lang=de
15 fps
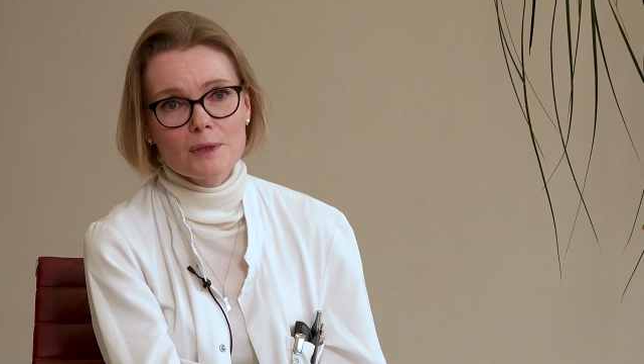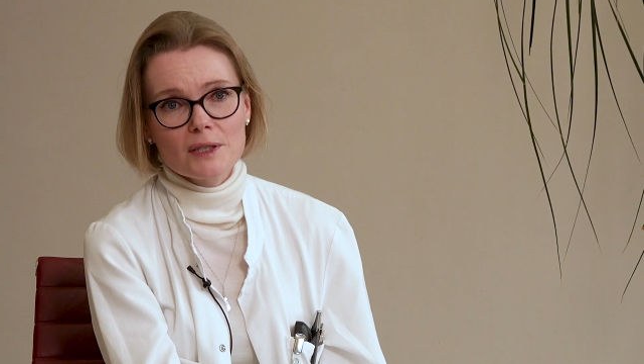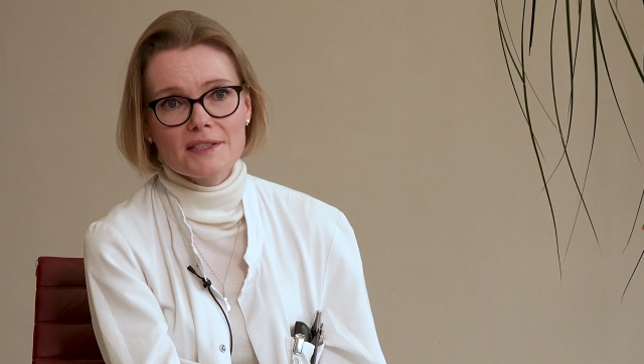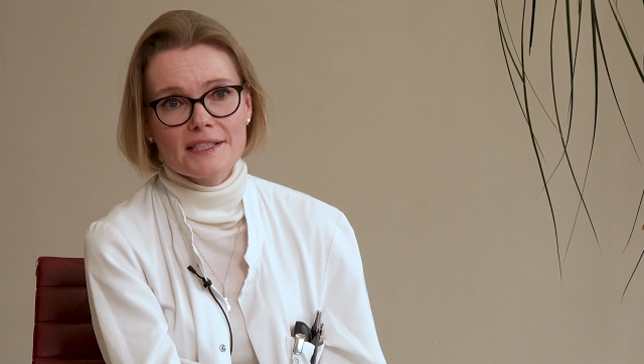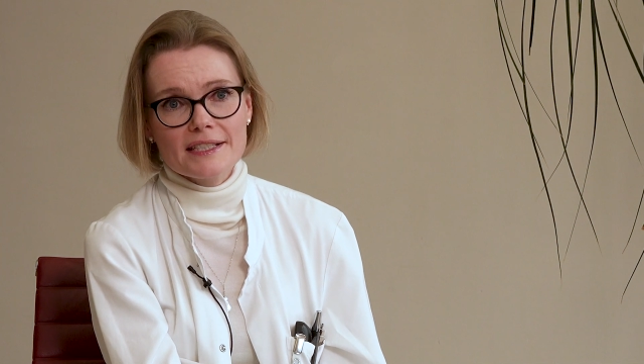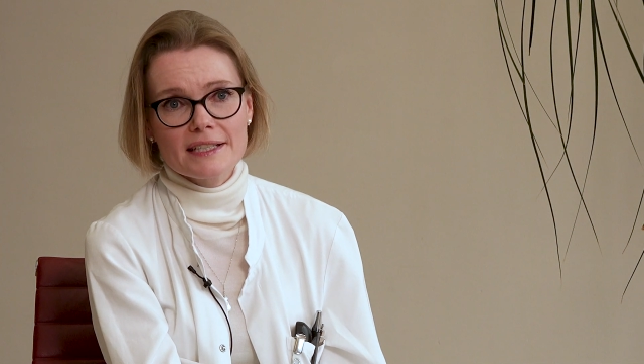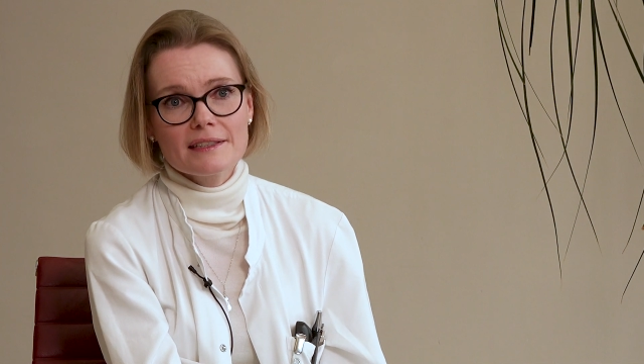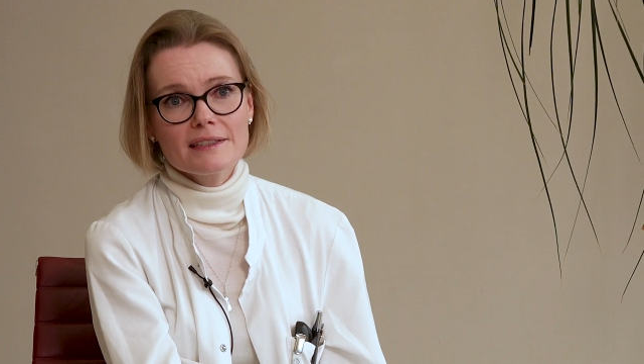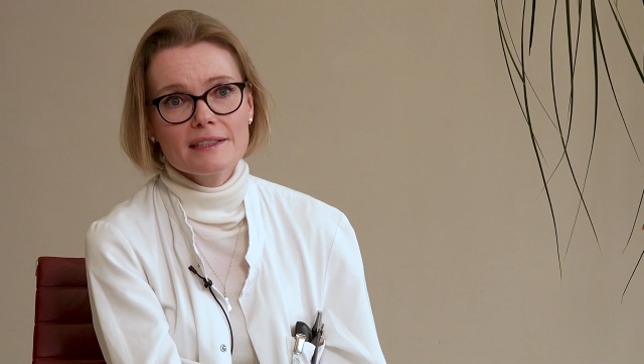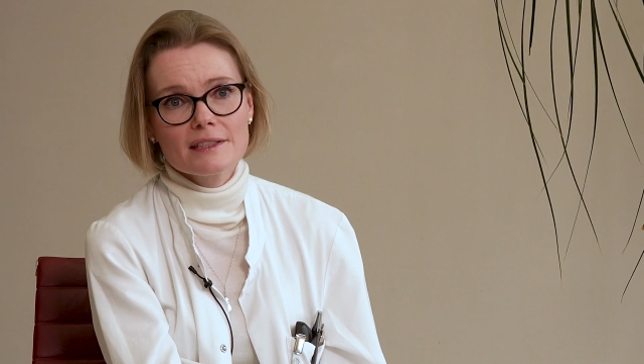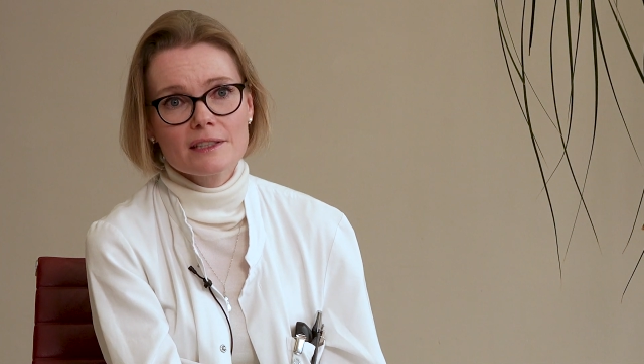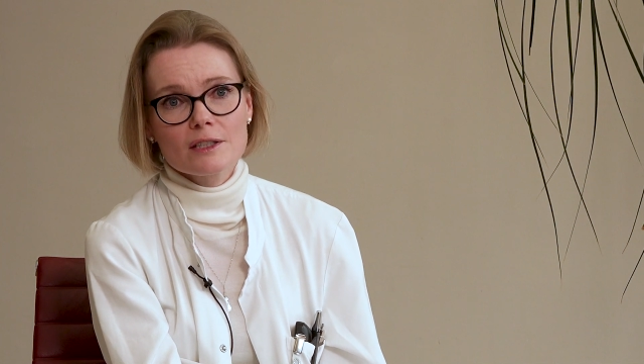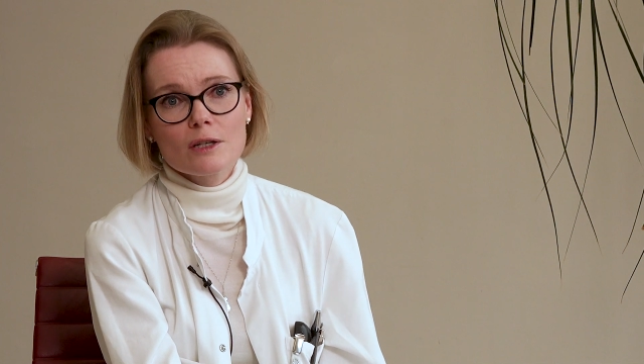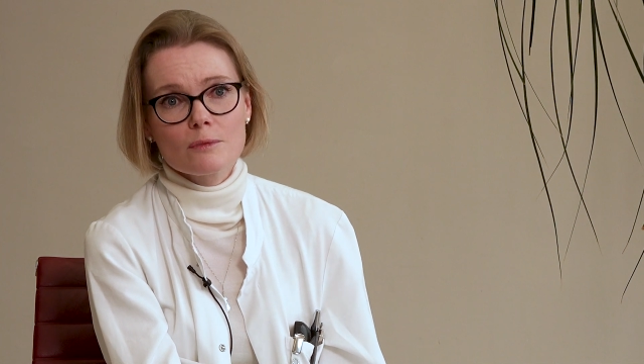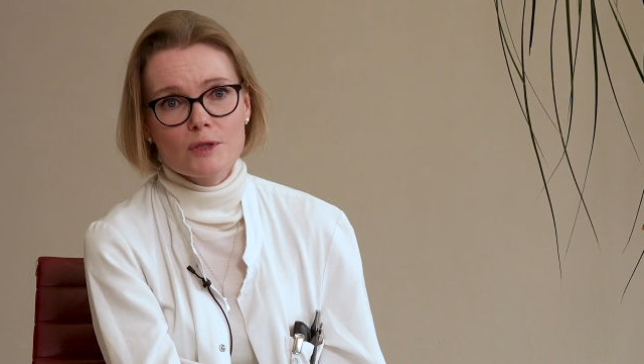
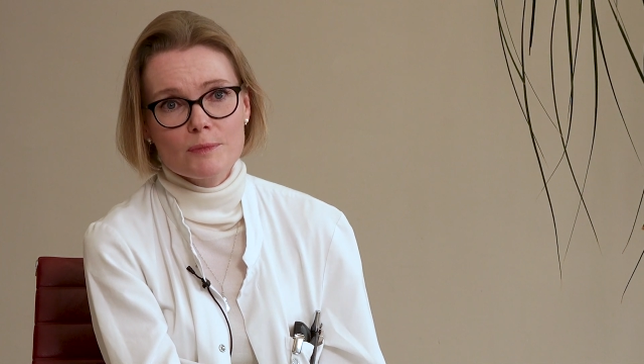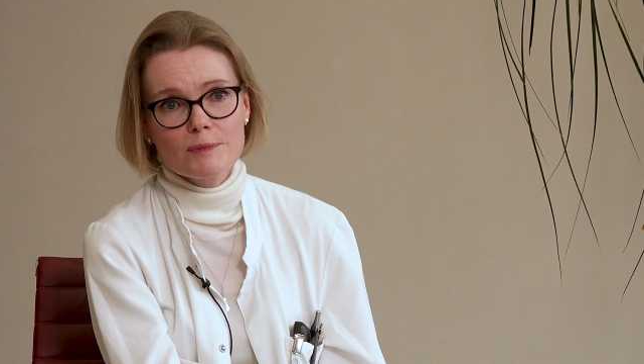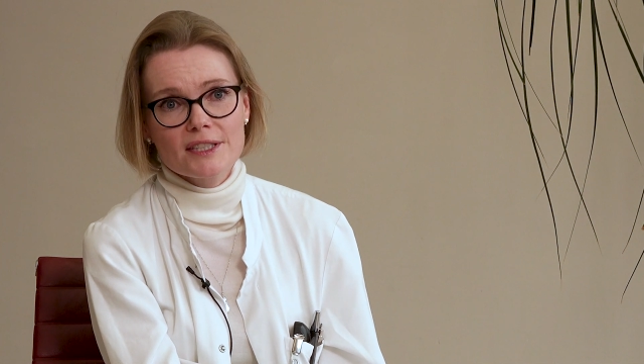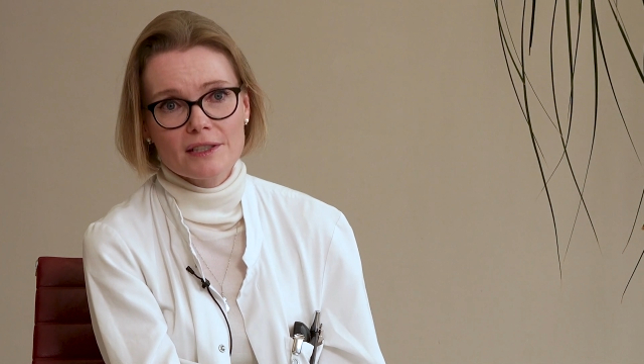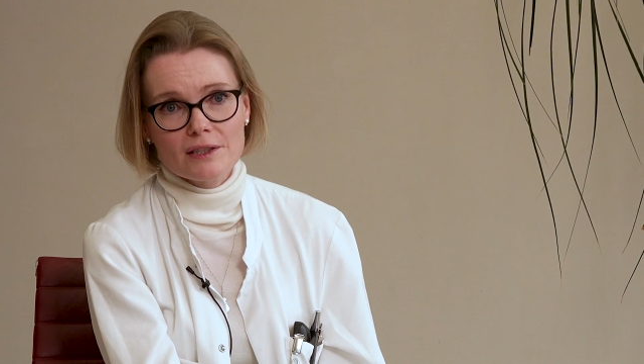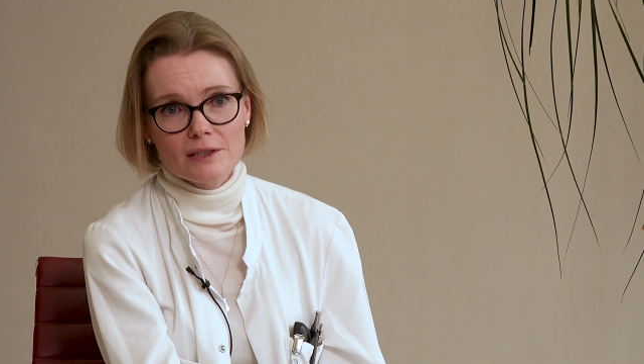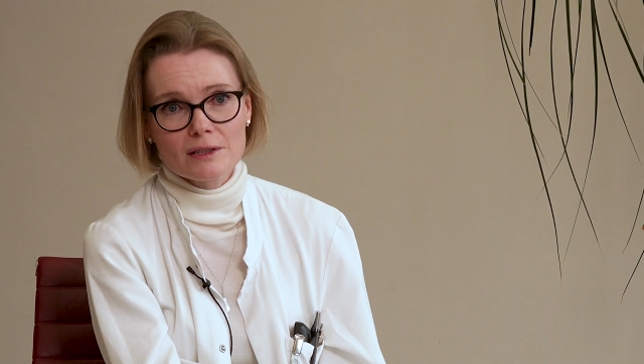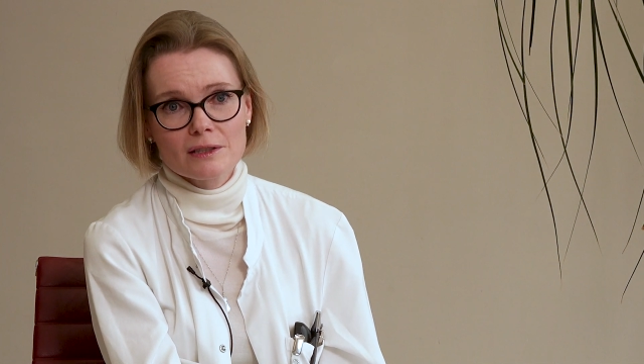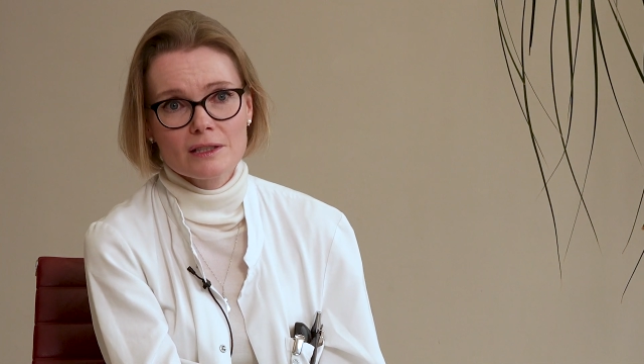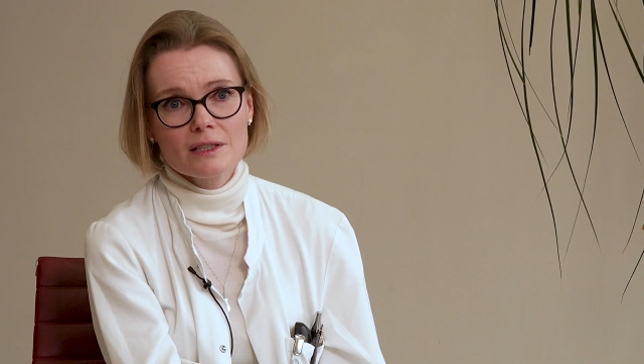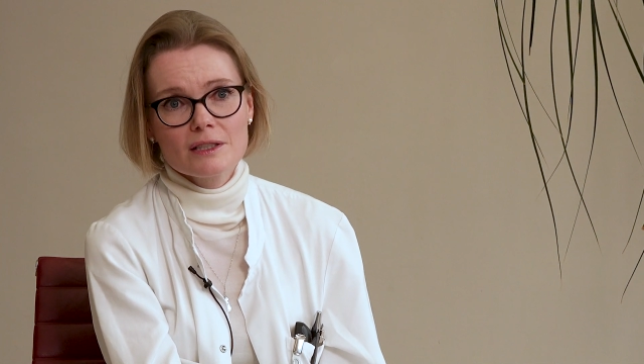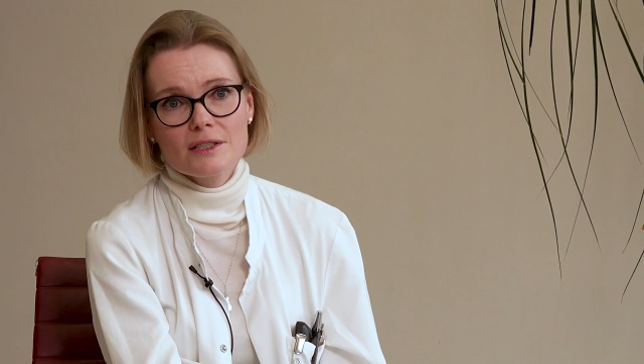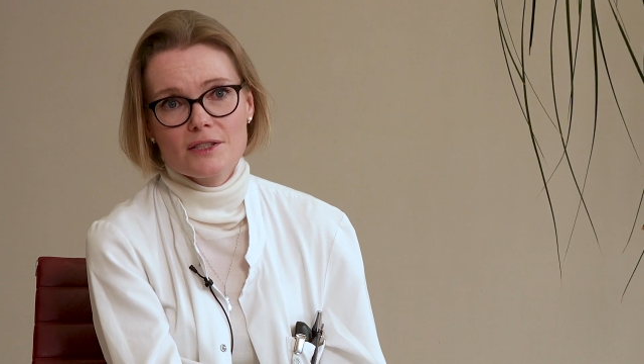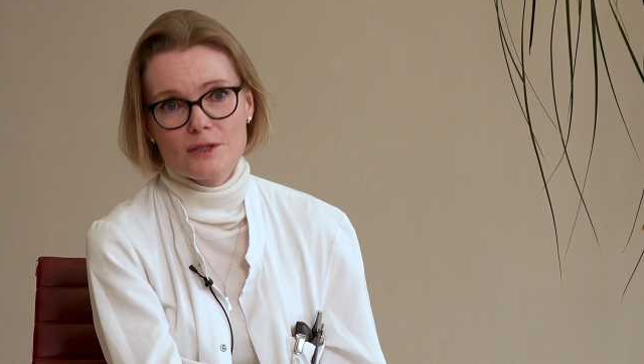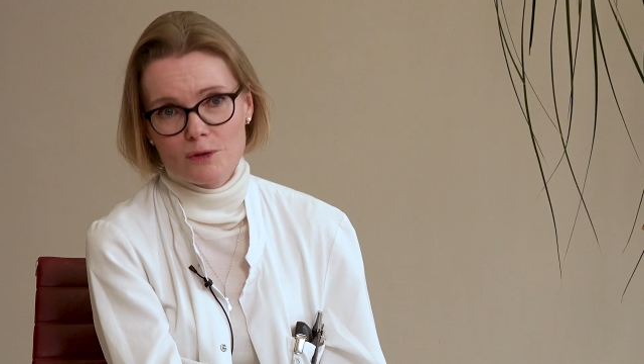Patientinnen am Spital
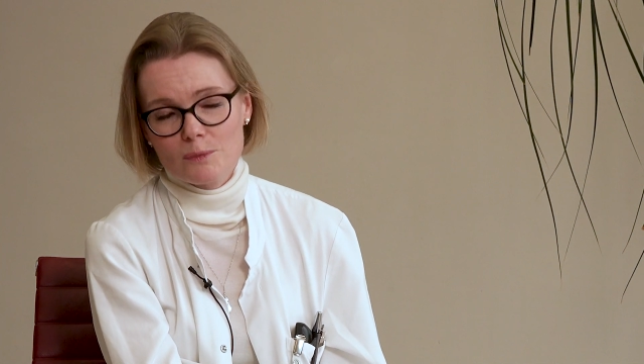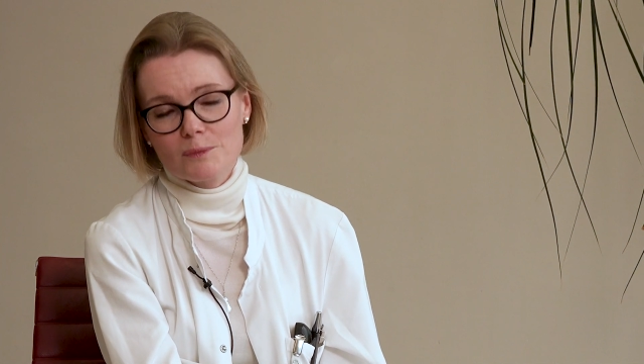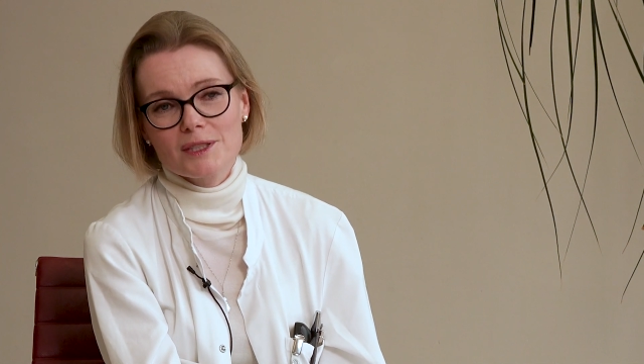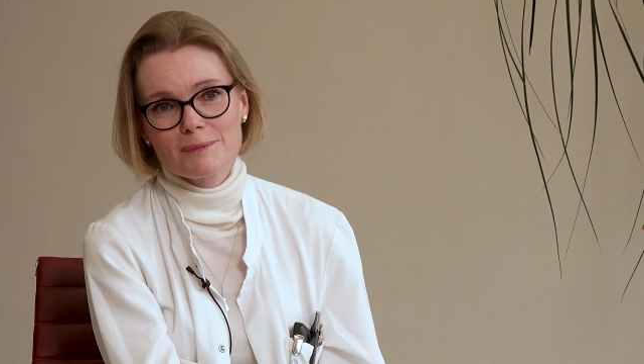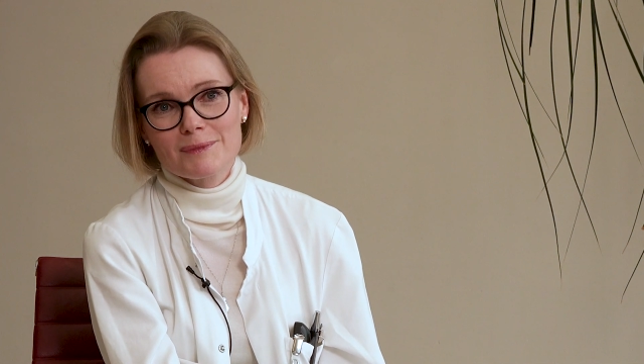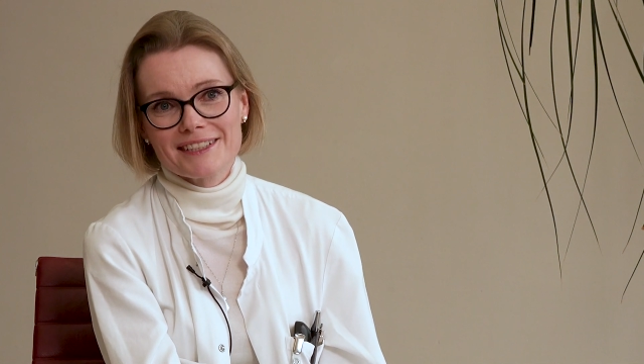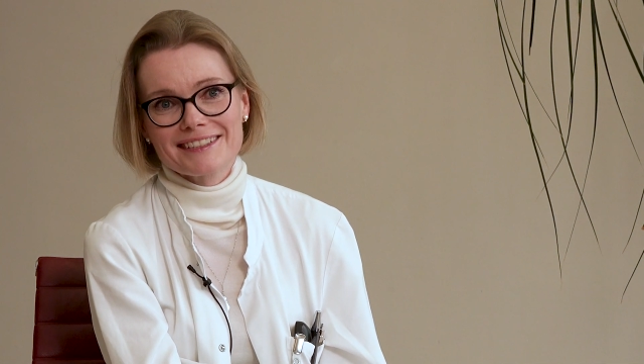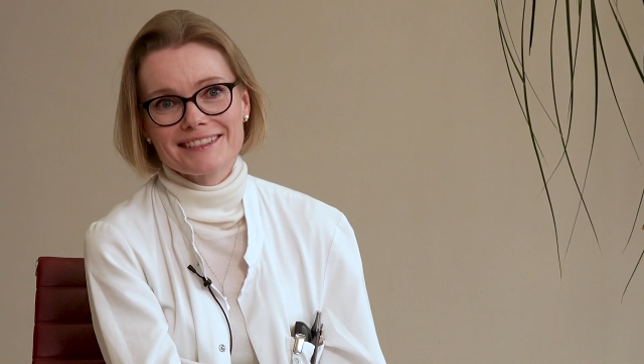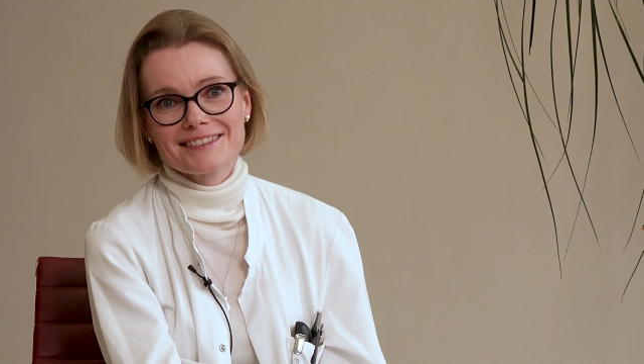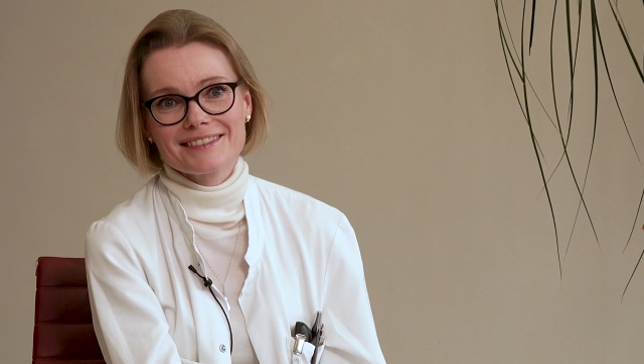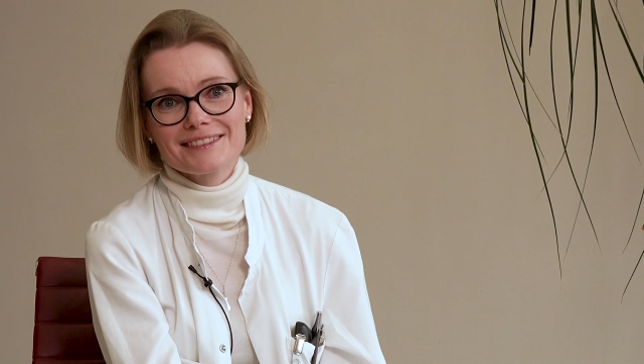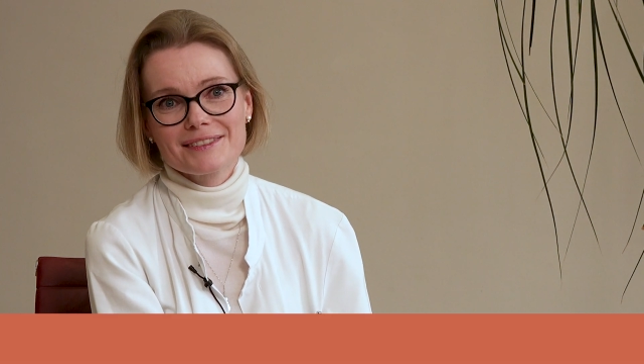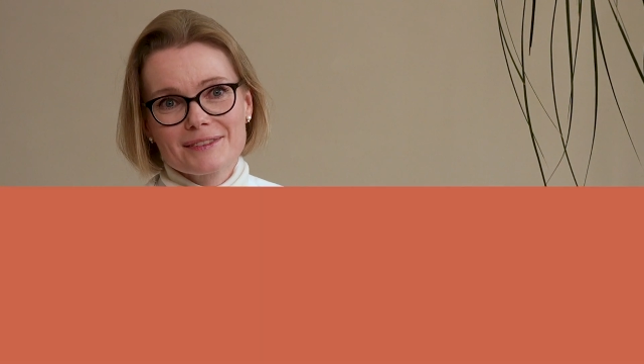zu optimieren.